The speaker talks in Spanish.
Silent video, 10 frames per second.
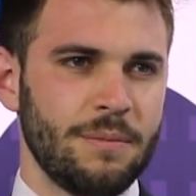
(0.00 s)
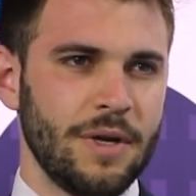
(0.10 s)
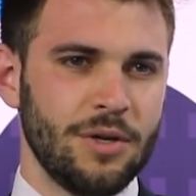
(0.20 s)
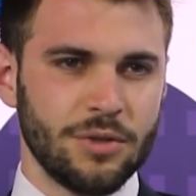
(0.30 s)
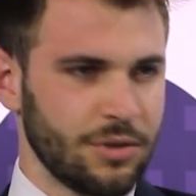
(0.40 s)

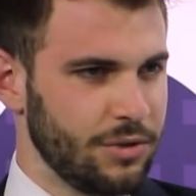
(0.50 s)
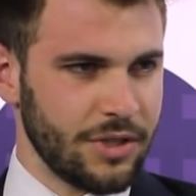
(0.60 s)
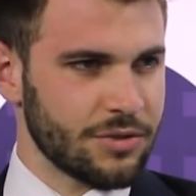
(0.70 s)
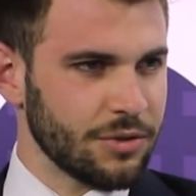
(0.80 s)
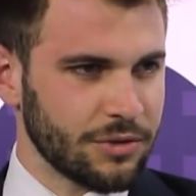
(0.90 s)
en otro
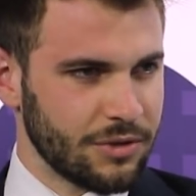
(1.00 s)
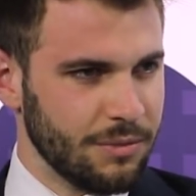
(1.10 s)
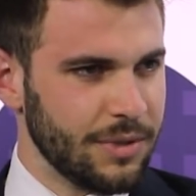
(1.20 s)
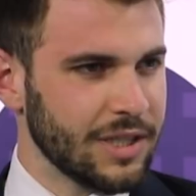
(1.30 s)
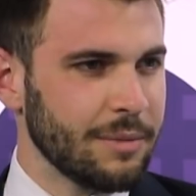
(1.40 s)
contexto
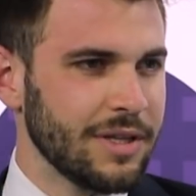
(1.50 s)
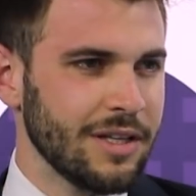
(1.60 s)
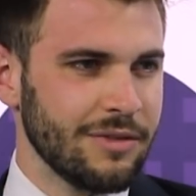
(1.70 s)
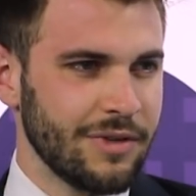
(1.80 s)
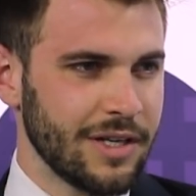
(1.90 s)
completamente
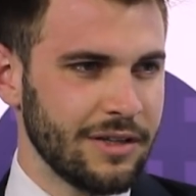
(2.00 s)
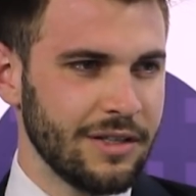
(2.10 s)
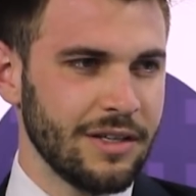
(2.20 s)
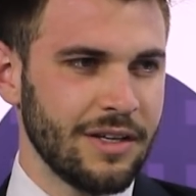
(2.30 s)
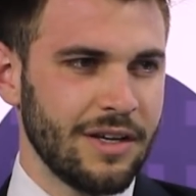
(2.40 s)

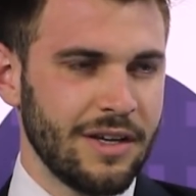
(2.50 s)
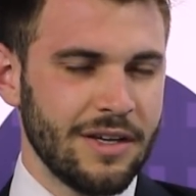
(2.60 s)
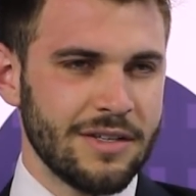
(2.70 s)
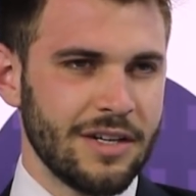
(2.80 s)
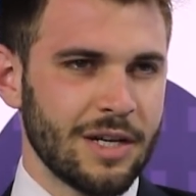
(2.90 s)
diferente,
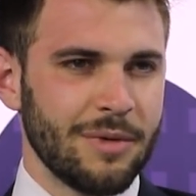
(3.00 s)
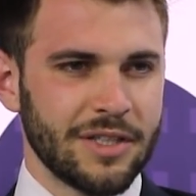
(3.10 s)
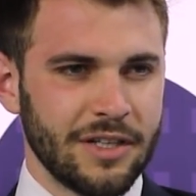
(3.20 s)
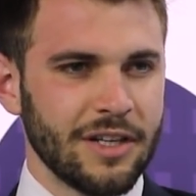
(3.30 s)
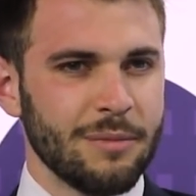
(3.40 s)
ya que a
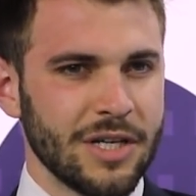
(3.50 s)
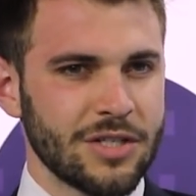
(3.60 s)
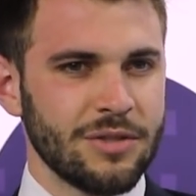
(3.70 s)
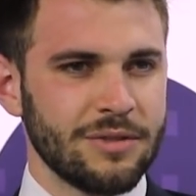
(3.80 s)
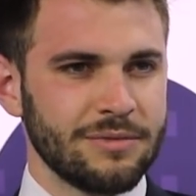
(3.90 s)
partir de
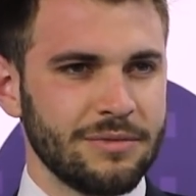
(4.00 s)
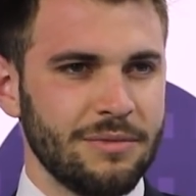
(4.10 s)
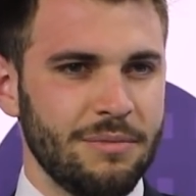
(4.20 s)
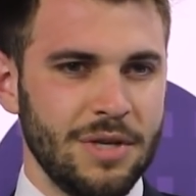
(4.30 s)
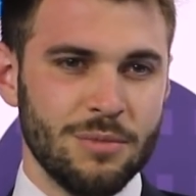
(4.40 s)
mayo
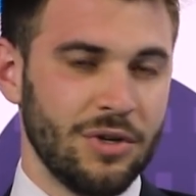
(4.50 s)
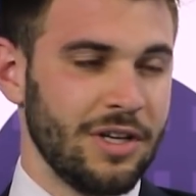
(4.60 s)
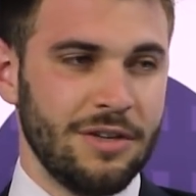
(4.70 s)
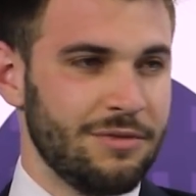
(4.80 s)
vimos que el